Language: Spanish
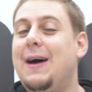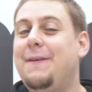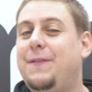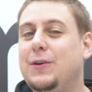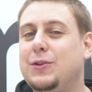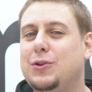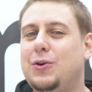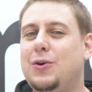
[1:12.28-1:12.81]
la
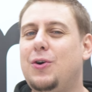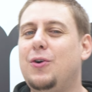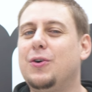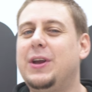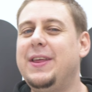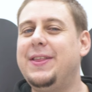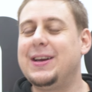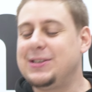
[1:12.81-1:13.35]
foto,
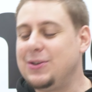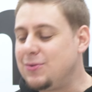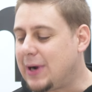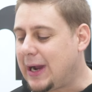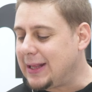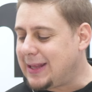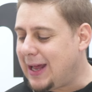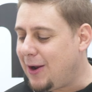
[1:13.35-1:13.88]
quizás en un
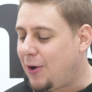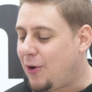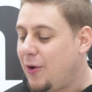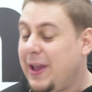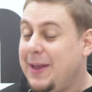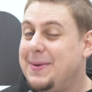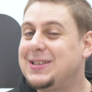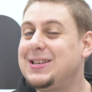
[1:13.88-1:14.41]

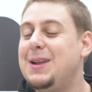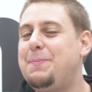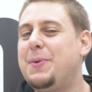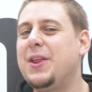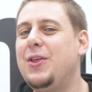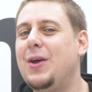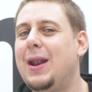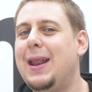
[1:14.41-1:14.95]
catálogo, y ves el
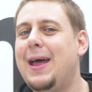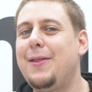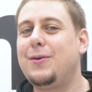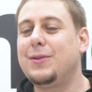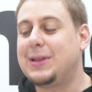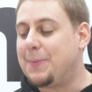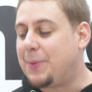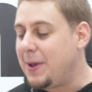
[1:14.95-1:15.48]
precio al
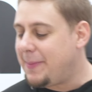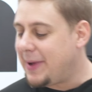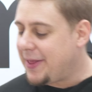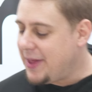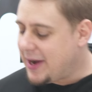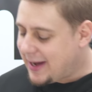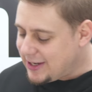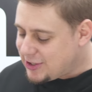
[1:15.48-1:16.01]
lado, te puede
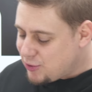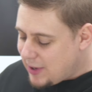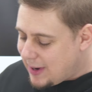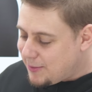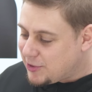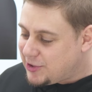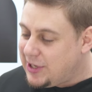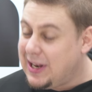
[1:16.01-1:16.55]
parecer que es una
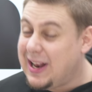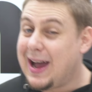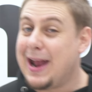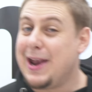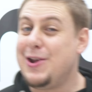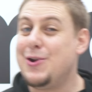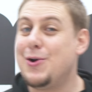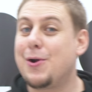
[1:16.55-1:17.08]

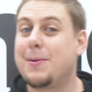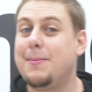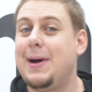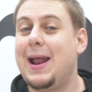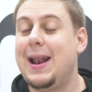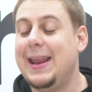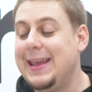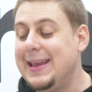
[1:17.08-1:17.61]
mochila
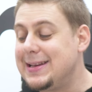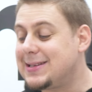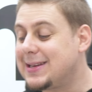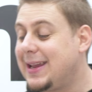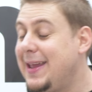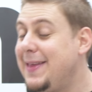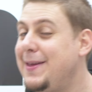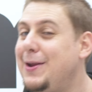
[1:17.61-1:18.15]
normal. Y es
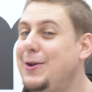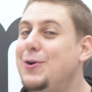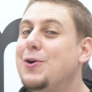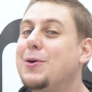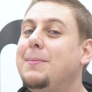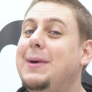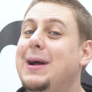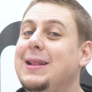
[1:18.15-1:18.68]
que de
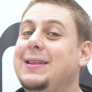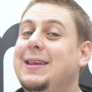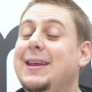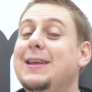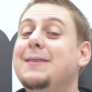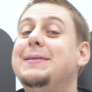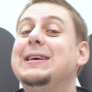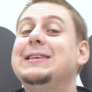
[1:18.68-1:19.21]
normal
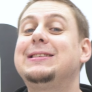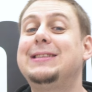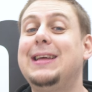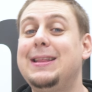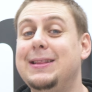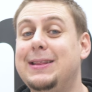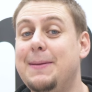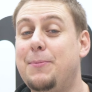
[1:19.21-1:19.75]
tiene
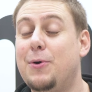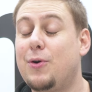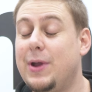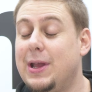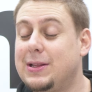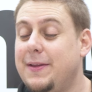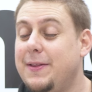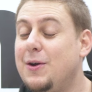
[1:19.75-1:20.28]
bastante poco,
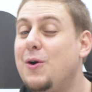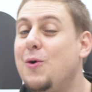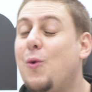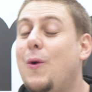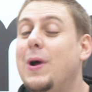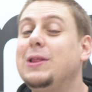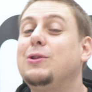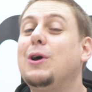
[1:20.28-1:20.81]
ya te digo, en
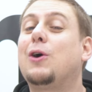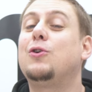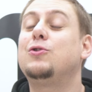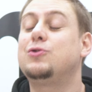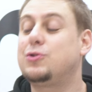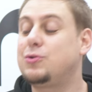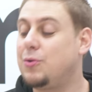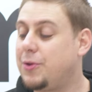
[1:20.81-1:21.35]
cuanto a
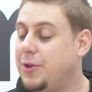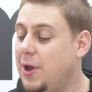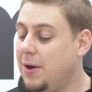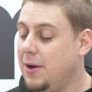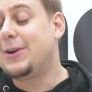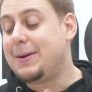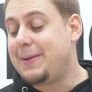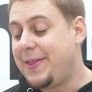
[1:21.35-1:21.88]

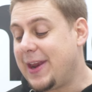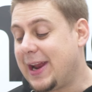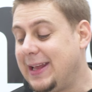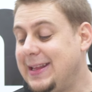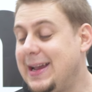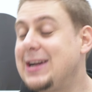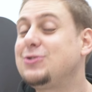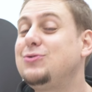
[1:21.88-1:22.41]
construcción, lo que va a hacer
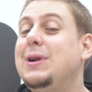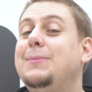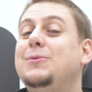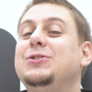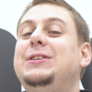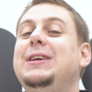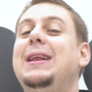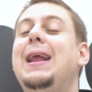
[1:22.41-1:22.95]
que tengas una
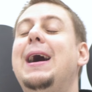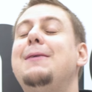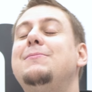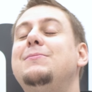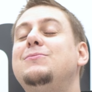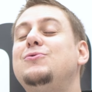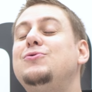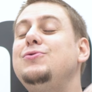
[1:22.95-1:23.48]
mochila
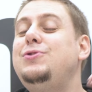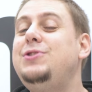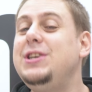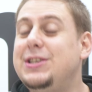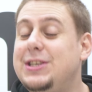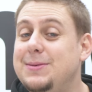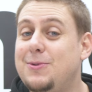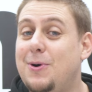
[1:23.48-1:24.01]

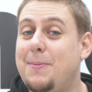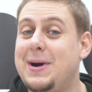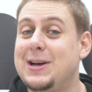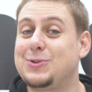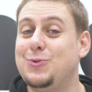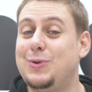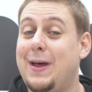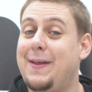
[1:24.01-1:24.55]
muchísimo
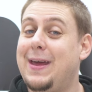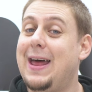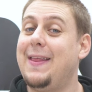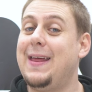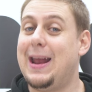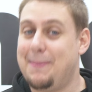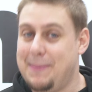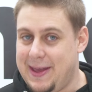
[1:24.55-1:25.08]
más duradera de la